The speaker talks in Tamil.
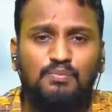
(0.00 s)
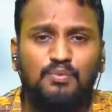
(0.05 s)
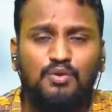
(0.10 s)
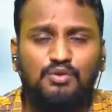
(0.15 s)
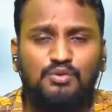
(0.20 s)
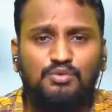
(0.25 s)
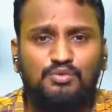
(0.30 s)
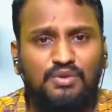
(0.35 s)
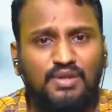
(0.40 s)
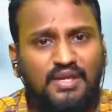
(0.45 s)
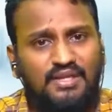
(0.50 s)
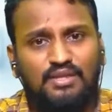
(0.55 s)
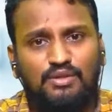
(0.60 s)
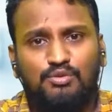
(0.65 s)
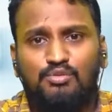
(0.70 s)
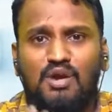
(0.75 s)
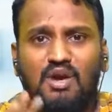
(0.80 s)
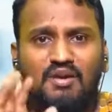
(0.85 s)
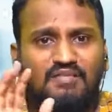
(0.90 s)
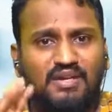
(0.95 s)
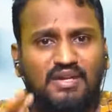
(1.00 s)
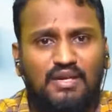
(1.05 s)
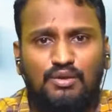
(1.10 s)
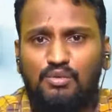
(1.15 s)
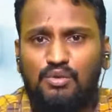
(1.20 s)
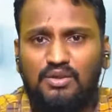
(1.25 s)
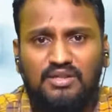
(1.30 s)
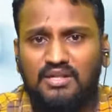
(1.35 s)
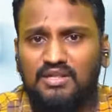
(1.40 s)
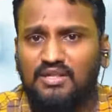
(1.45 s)
அப்போ ஜிப்ரில் அலி இஸ்லாம்
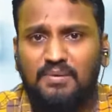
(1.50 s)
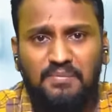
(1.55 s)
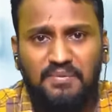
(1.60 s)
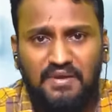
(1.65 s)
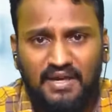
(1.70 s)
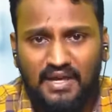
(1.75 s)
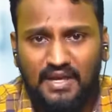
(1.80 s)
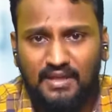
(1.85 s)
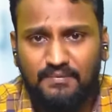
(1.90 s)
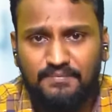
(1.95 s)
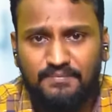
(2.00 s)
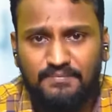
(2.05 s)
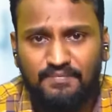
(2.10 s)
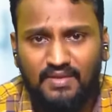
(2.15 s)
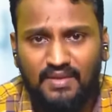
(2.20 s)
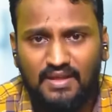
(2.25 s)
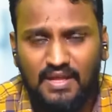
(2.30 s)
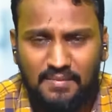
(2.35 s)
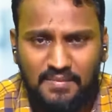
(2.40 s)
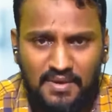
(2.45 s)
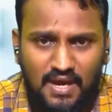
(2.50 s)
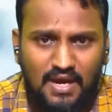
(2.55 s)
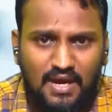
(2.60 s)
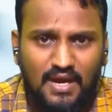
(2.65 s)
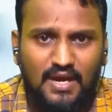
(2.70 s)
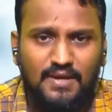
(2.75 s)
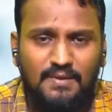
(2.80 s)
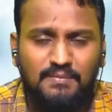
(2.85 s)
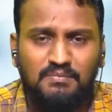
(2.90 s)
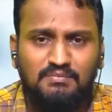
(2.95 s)
அவங்க வந்து சொல்கிறாங்க நீங்கள் தேடியதை
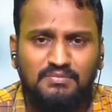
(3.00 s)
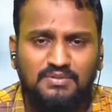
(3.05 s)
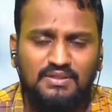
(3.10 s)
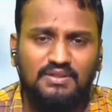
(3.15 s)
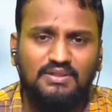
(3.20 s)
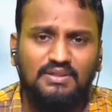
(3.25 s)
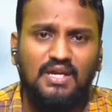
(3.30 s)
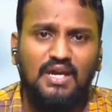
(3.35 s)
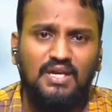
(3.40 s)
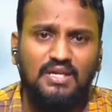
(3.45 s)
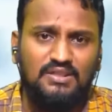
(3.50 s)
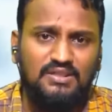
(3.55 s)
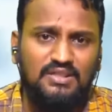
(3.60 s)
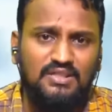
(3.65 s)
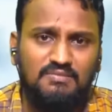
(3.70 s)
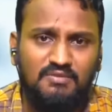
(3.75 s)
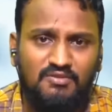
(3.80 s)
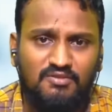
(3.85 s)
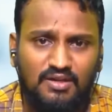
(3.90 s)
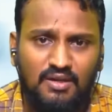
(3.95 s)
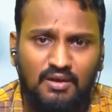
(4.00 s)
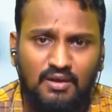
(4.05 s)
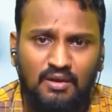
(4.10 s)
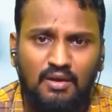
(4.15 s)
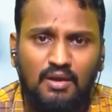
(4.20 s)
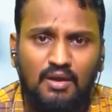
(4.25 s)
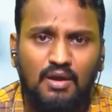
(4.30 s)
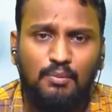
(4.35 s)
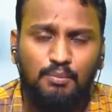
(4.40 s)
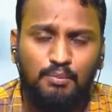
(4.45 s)
இன்னும் அடையலை இனிமேதான் தான் உங்களுக்கு வரப்போகுதுன்னு
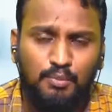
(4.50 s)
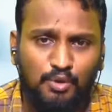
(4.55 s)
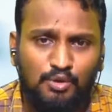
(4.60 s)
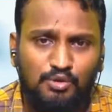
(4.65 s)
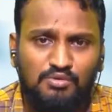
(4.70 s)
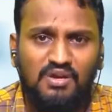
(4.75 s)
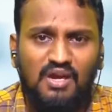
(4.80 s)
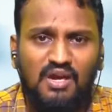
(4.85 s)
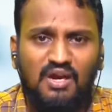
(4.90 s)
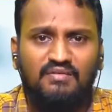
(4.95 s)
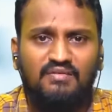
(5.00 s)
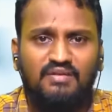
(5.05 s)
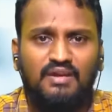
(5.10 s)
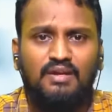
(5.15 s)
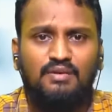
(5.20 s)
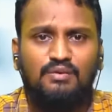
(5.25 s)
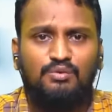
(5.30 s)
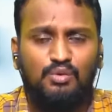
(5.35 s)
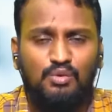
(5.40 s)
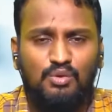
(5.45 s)
சொல்லப்படுது அப்படின்னா என்ன அர்த்தம்